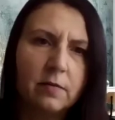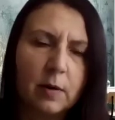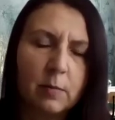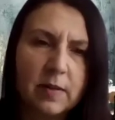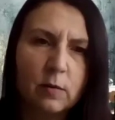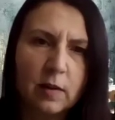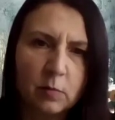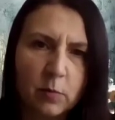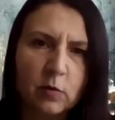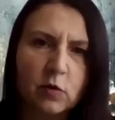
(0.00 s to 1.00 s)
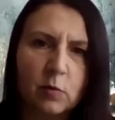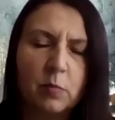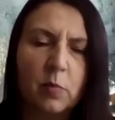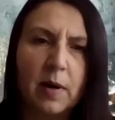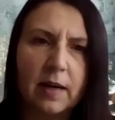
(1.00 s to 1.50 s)
farmaceuta jest po to, żeby
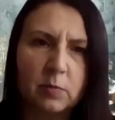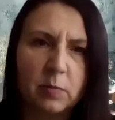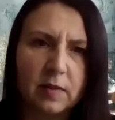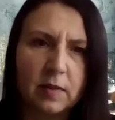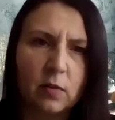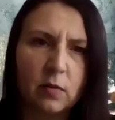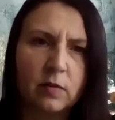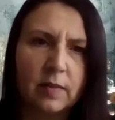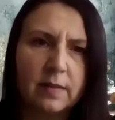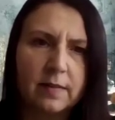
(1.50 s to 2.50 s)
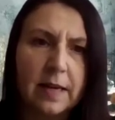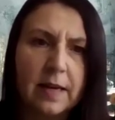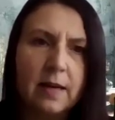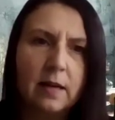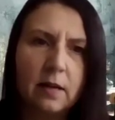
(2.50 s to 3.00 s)
pomagać pacjentowi, więc
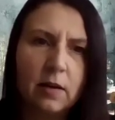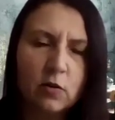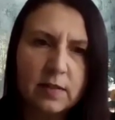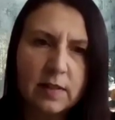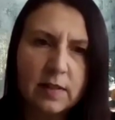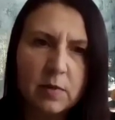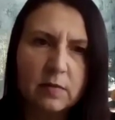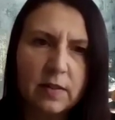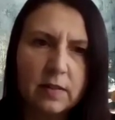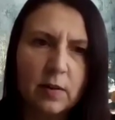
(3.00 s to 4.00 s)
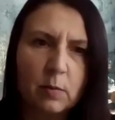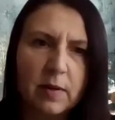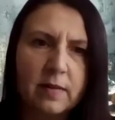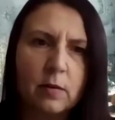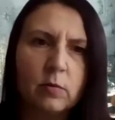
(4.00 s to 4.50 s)
korzystajmy z wiedzy
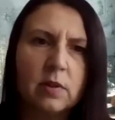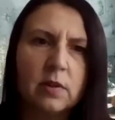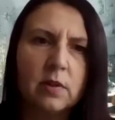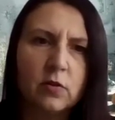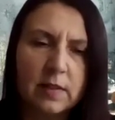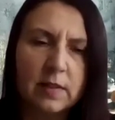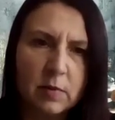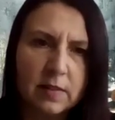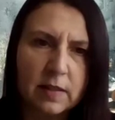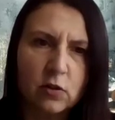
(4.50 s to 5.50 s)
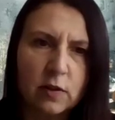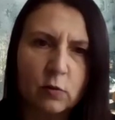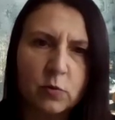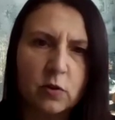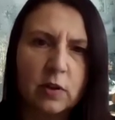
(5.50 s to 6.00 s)
farmaceuty, korzystajmy z tego
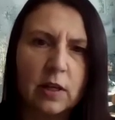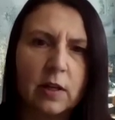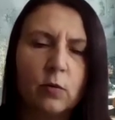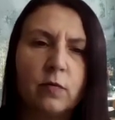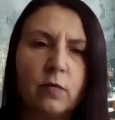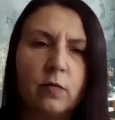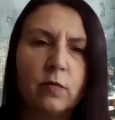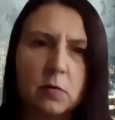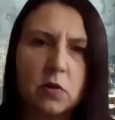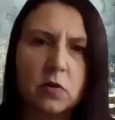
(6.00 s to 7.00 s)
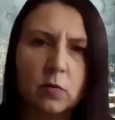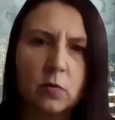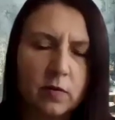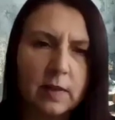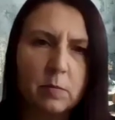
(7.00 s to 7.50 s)
czasu przy okienku. Farmaceuci są
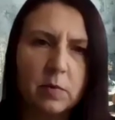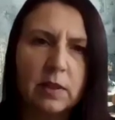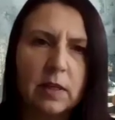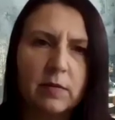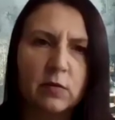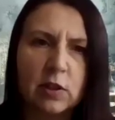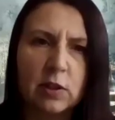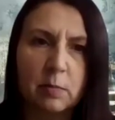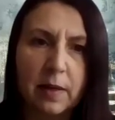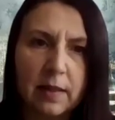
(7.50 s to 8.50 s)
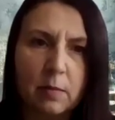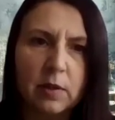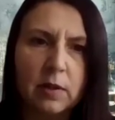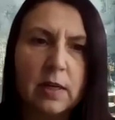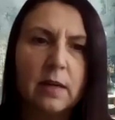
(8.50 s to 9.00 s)
dostępni nawet w czasie
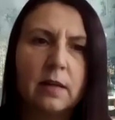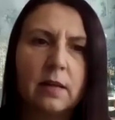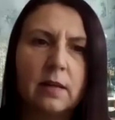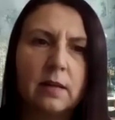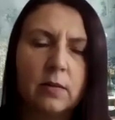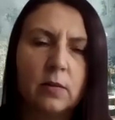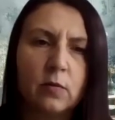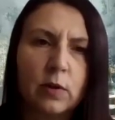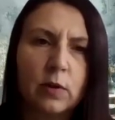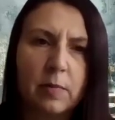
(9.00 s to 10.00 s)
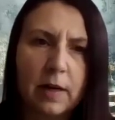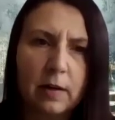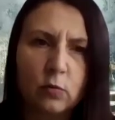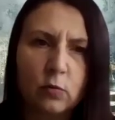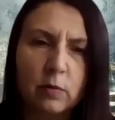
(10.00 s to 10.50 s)
pandemii. E, jest tutaj
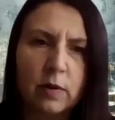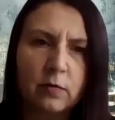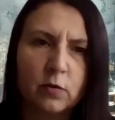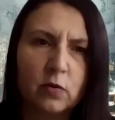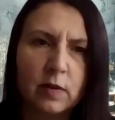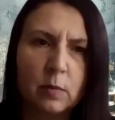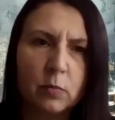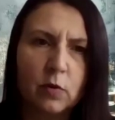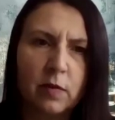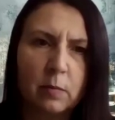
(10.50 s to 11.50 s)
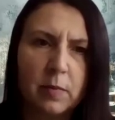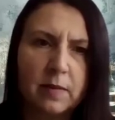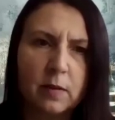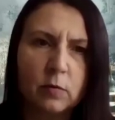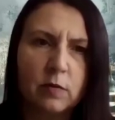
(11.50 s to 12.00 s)
bardzo duża łatwość dostępu do
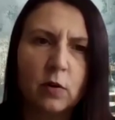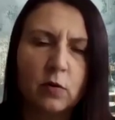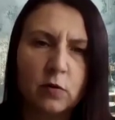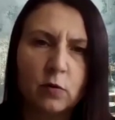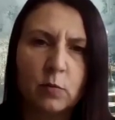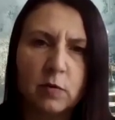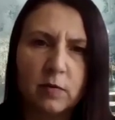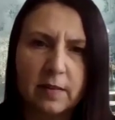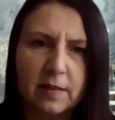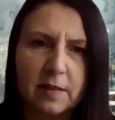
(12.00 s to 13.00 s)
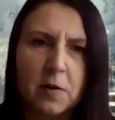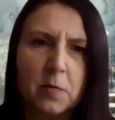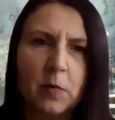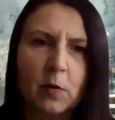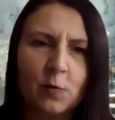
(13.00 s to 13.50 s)
farmaceuty. Wykorzystujmy wiedzę
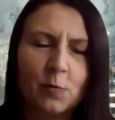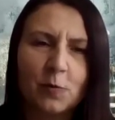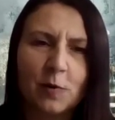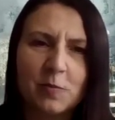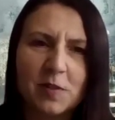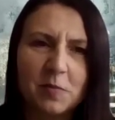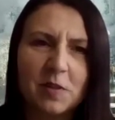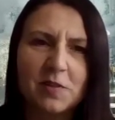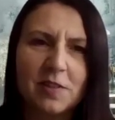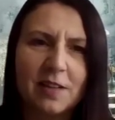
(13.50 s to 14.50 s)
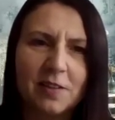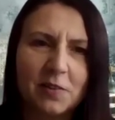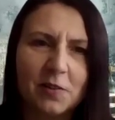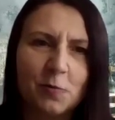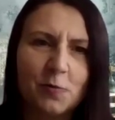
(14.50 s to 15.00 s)
osób, które przez pięć lat
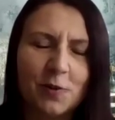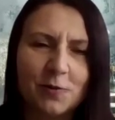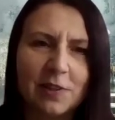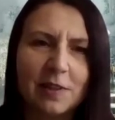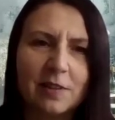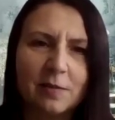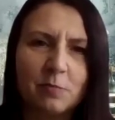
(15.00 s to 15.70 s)
e, uczą się